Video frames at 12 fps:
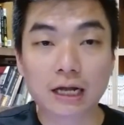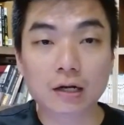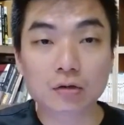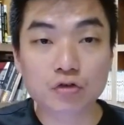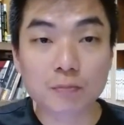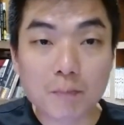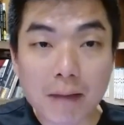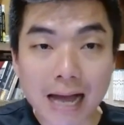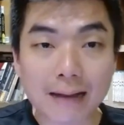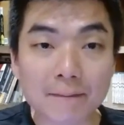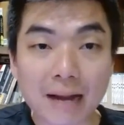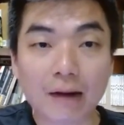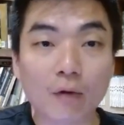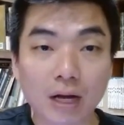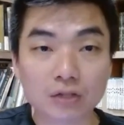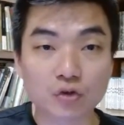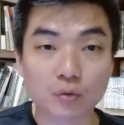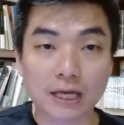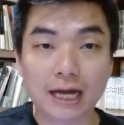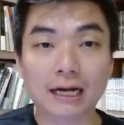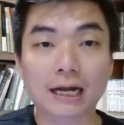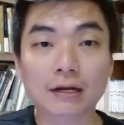然后去骂马华中央，